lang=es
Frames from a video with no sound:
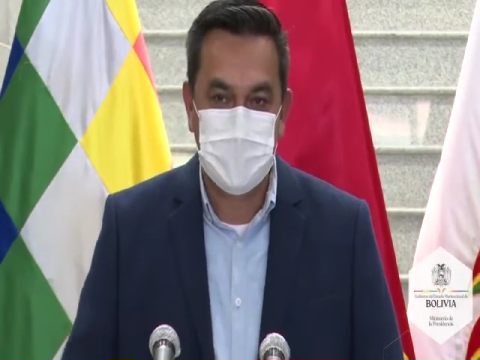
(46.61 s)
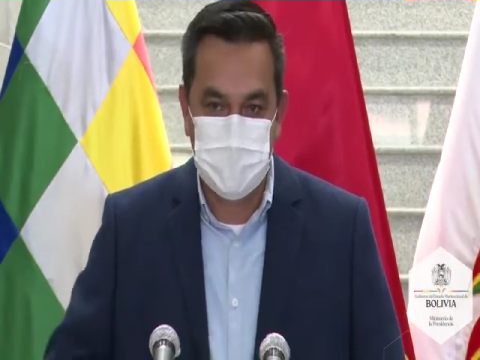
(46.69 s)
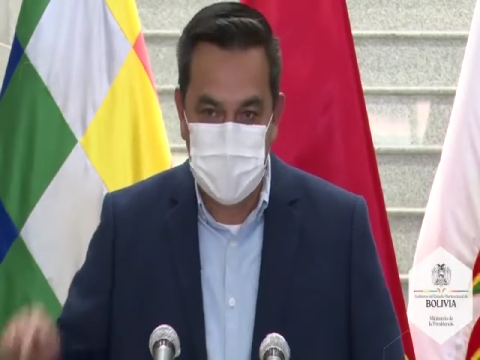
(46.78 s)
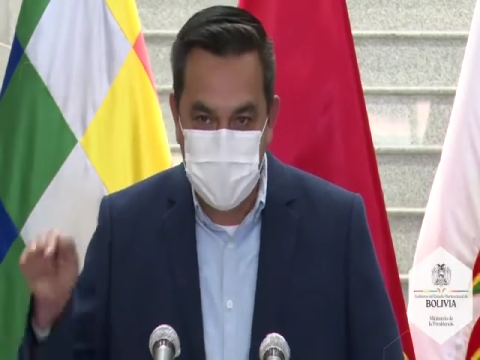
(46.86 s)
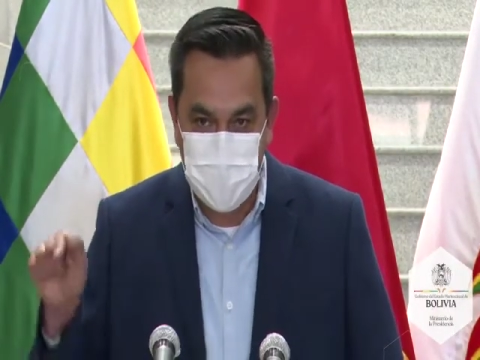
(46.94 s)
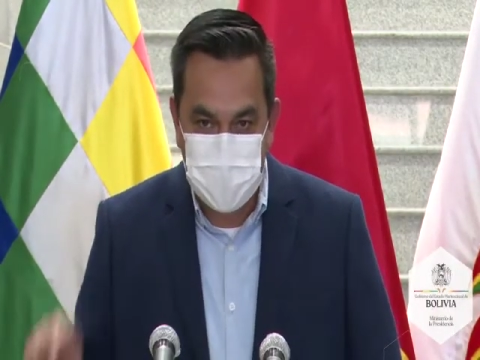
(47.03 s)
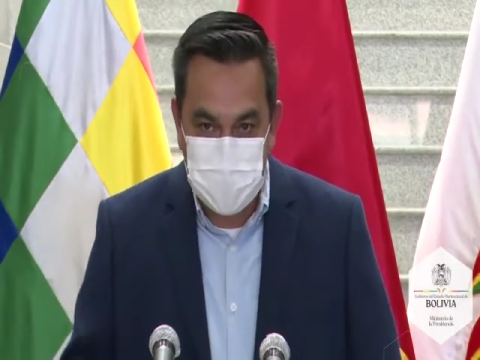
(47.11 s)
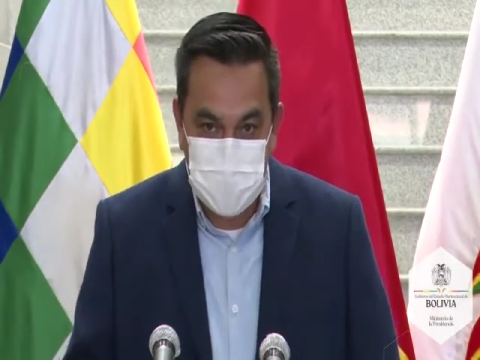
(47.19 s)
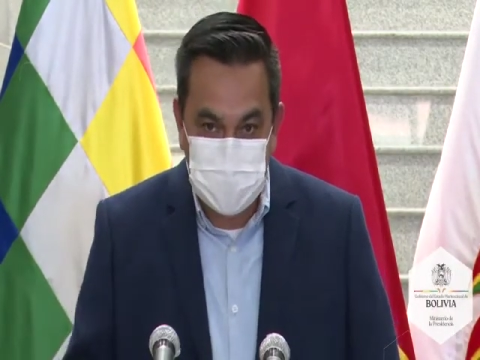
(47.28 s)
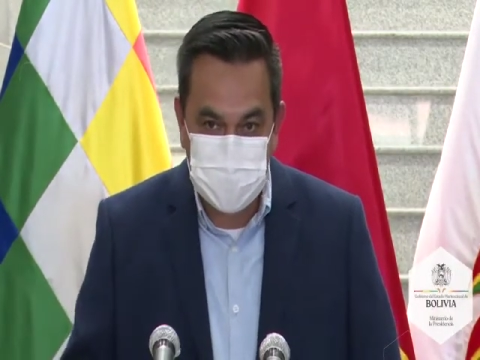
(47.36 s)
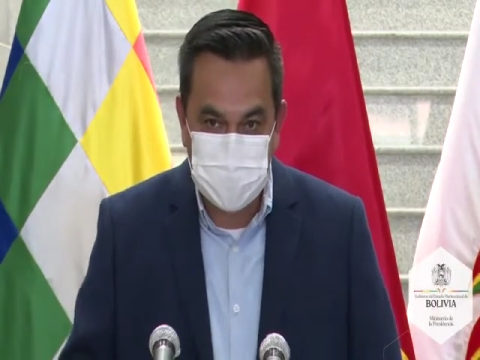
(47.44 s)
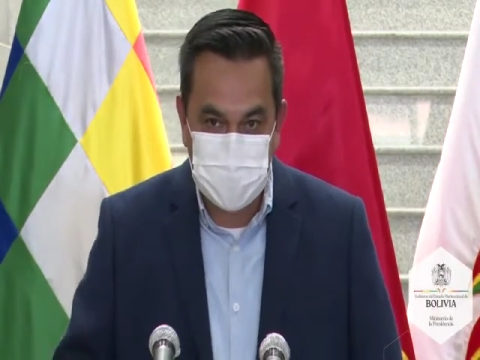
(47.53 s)

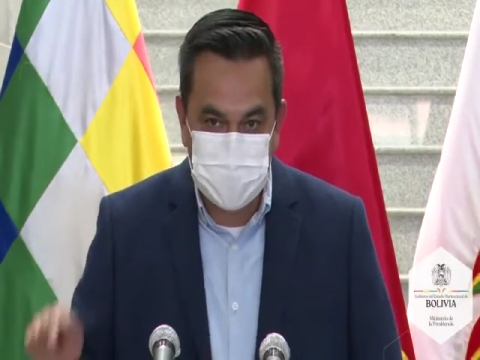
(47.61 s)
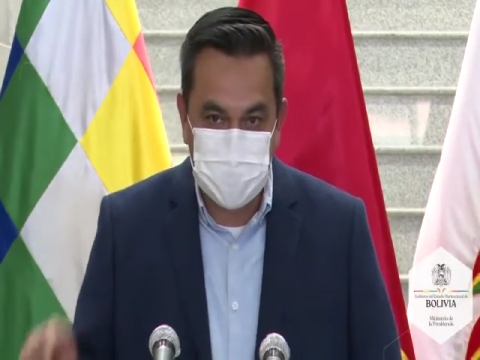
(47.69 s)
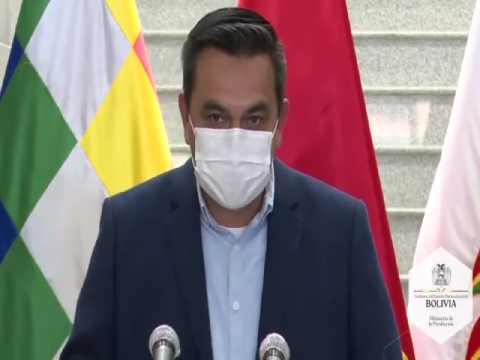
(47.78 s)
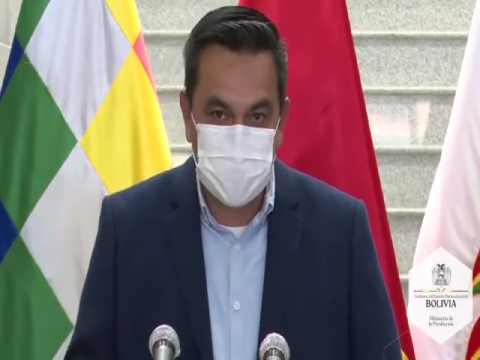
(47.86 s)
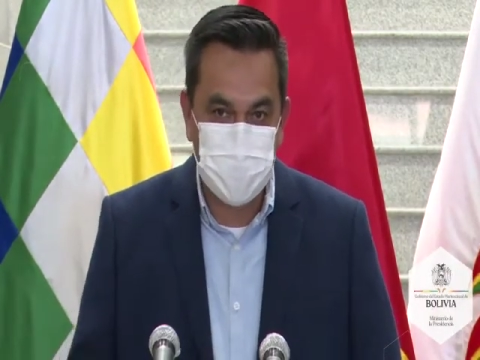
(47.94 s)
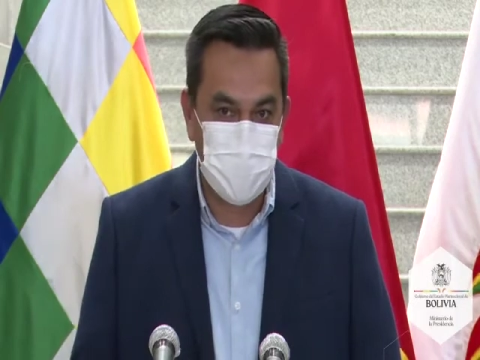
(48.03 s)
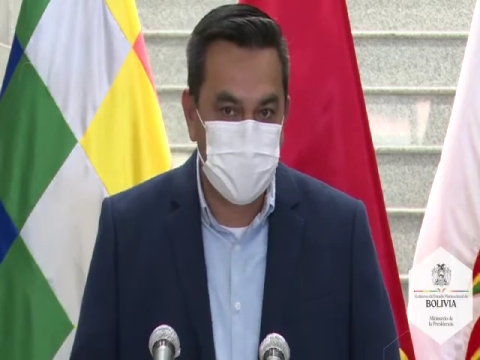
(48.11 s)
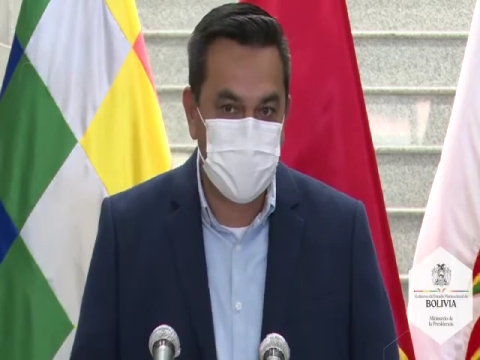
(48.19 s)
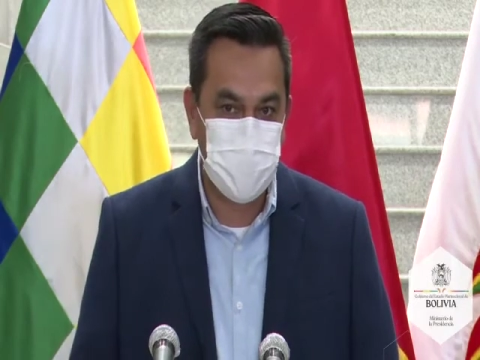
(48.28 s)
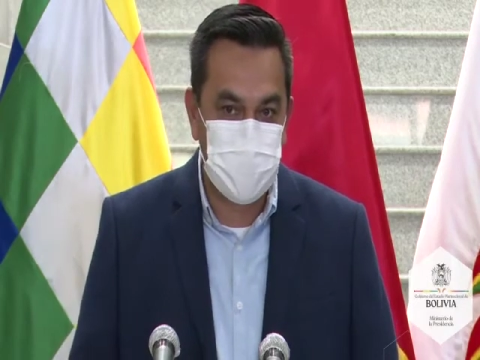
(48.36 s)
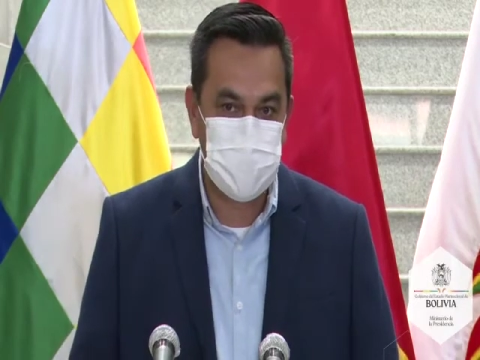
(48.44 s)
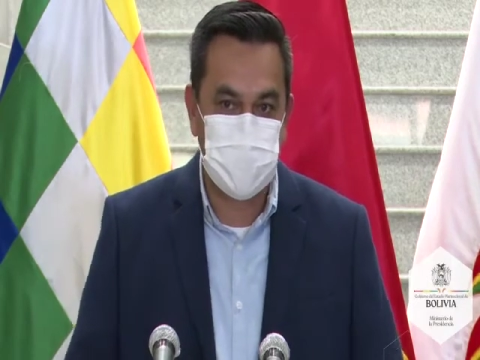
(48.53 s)
independiente que tiene que
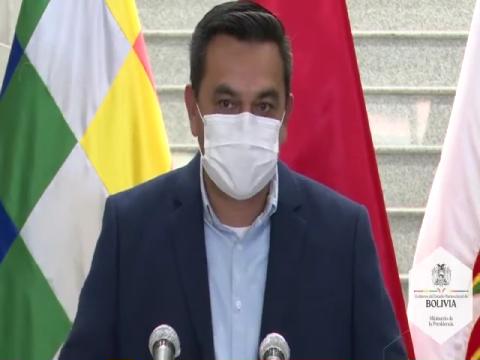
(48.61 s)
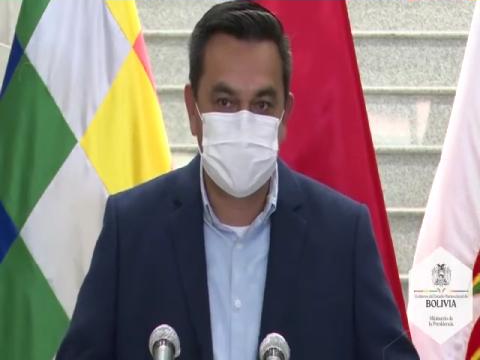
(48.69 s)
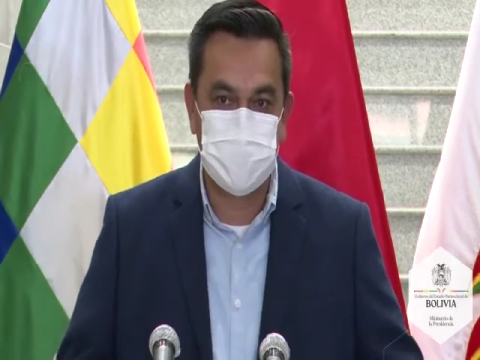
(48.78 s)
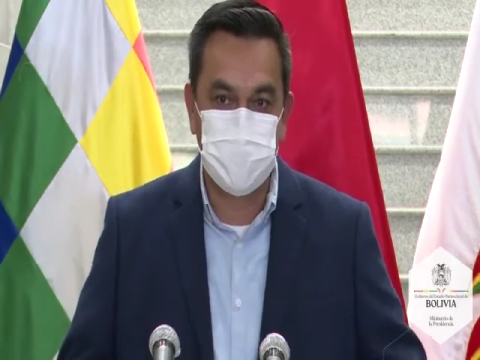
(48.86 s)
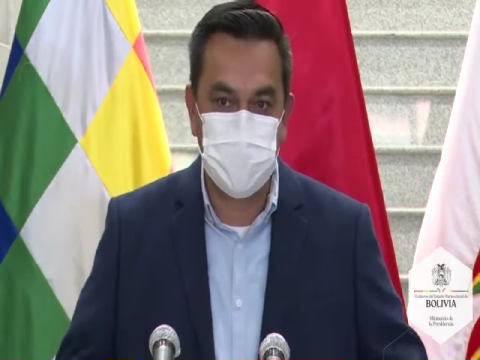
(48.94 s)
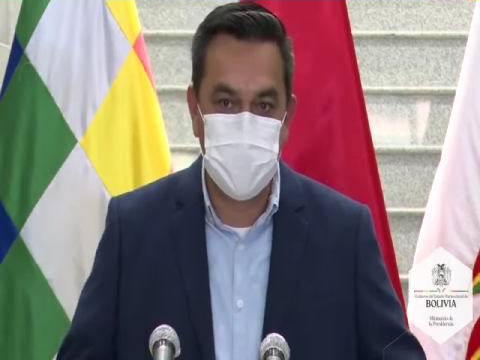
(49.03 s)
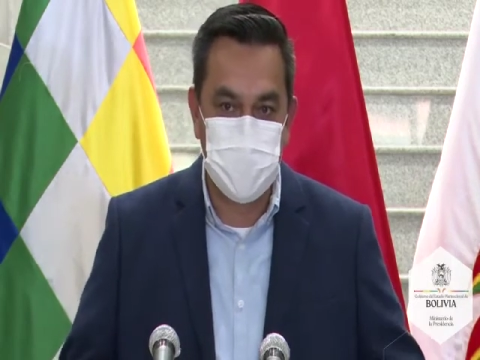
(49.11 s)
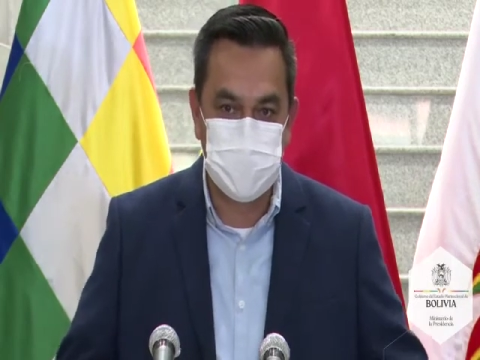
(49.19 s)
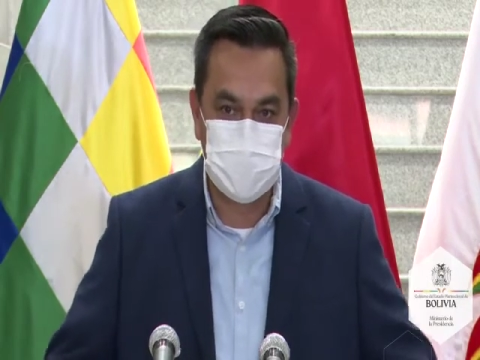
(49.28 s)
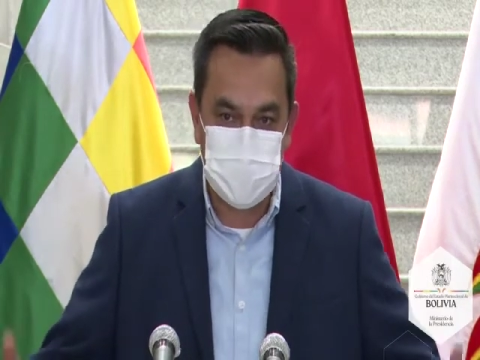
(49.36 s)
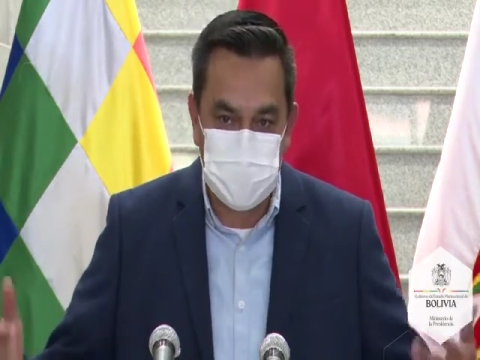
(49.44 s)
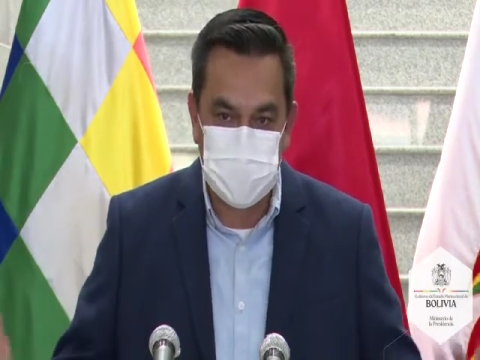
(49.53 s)
poner fechas y
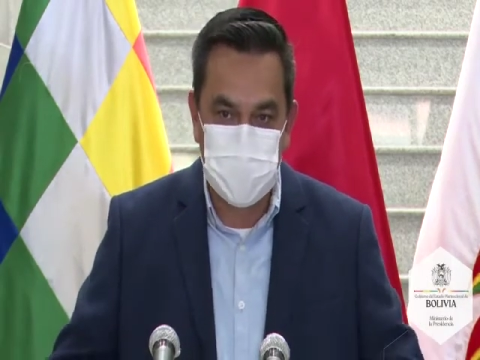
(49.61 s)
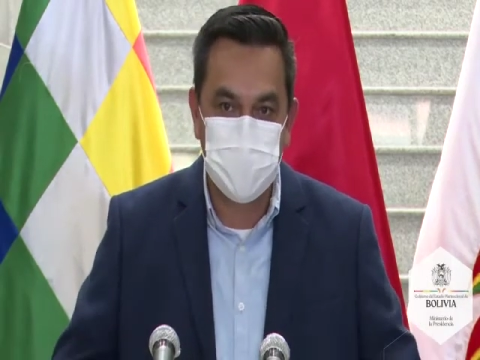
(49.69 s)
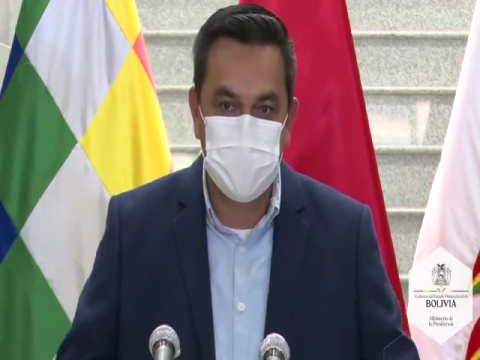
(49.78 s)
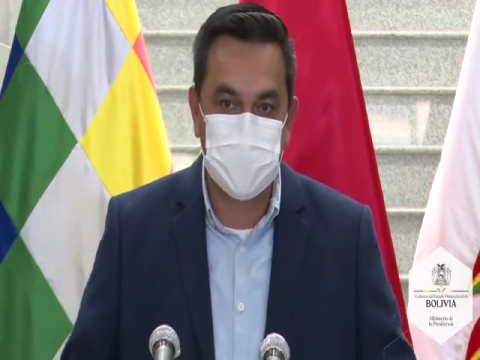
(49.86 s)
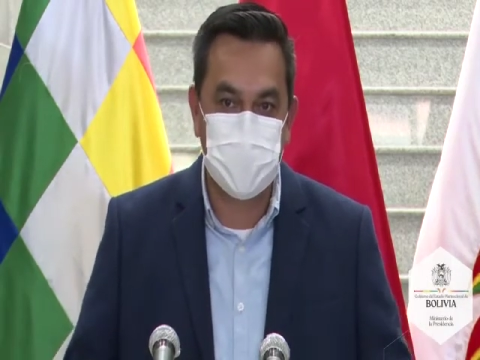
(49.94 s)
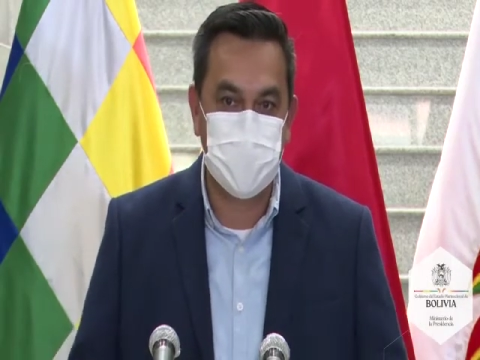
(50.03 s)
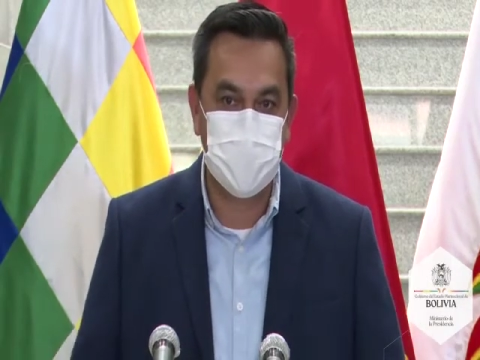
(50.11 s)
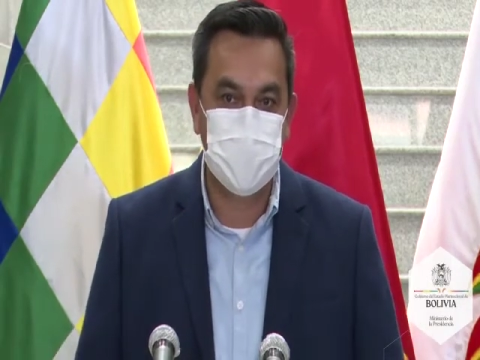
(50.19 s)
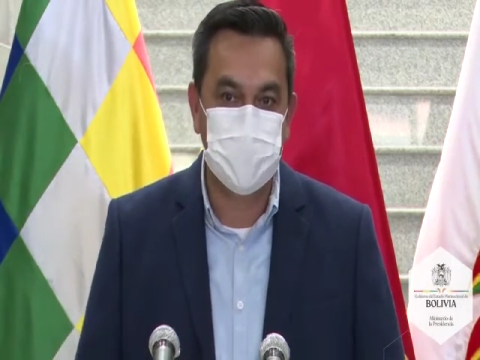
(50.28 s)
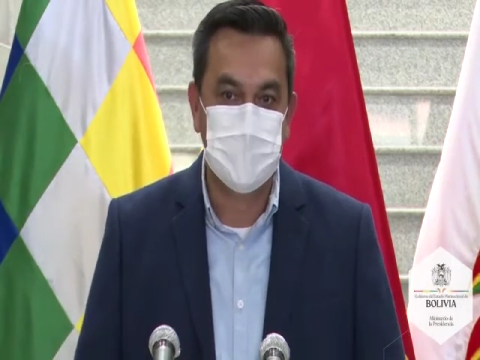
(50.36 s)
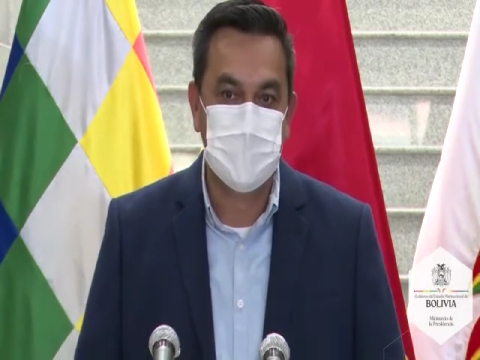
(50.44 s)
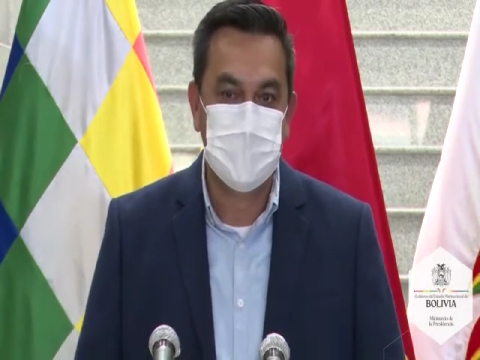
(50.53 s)
seguramente tienen que explicarle